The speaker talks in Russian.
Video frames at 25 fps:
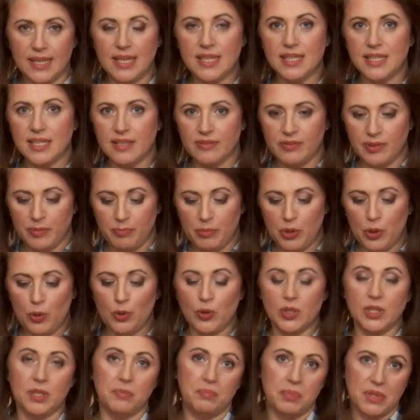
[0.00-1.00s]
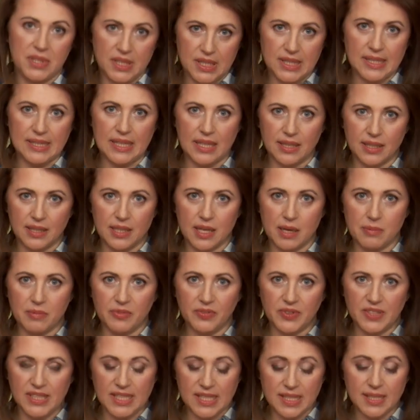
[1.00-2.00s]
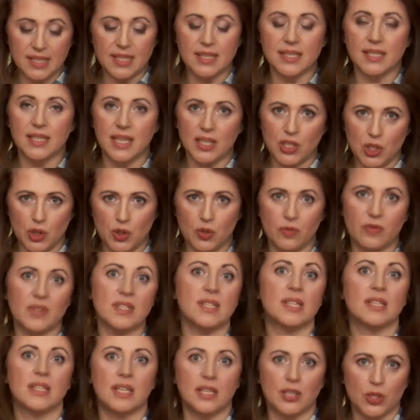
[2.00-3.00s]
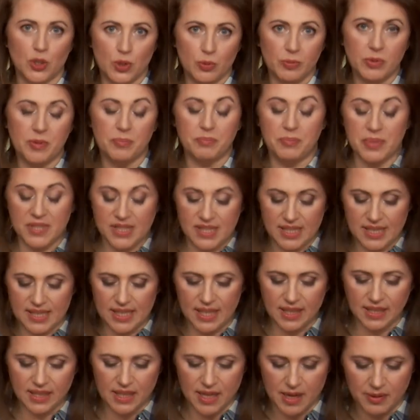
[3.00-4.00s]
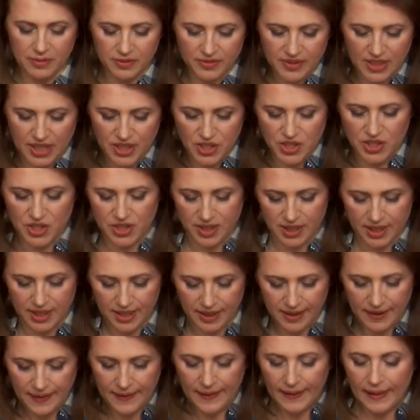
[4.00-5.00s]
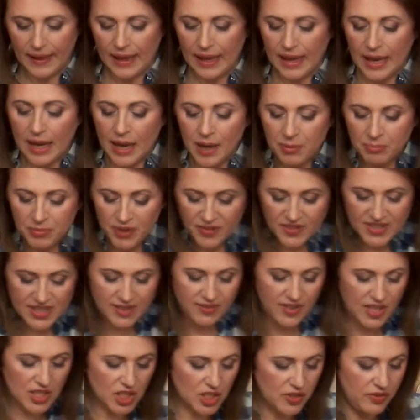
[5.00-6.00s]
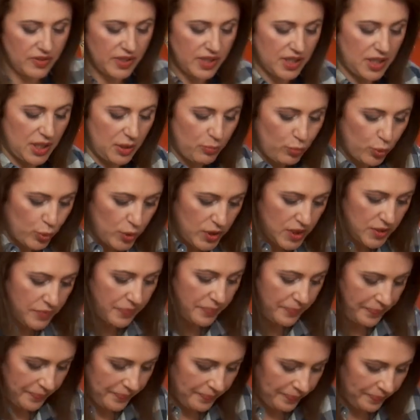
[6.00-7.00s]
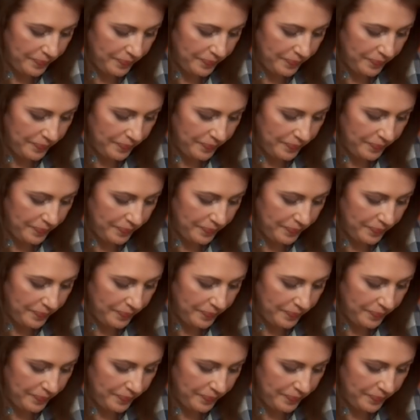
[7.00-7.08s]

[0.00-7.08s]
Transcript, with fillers: Если вы берете 50 граммов теста, значит, у вас должно быть 50 граммов начинки. Мы взвешивать не будем.